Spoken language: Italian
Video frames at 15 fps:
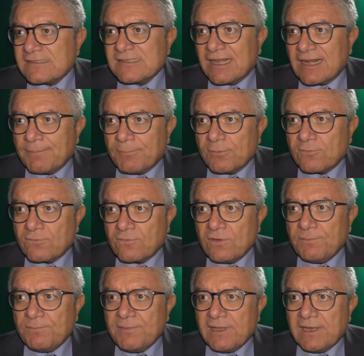sarà
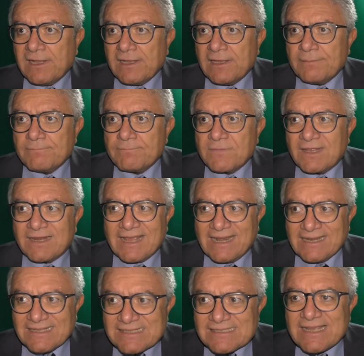possibile
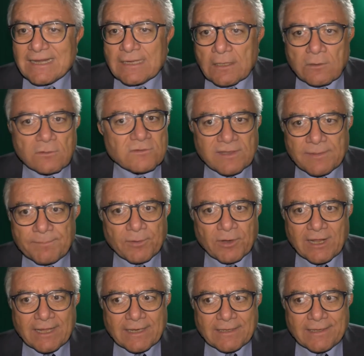realizzare in
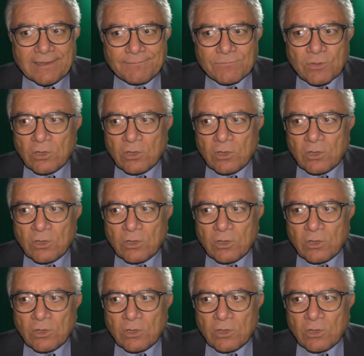contemporanea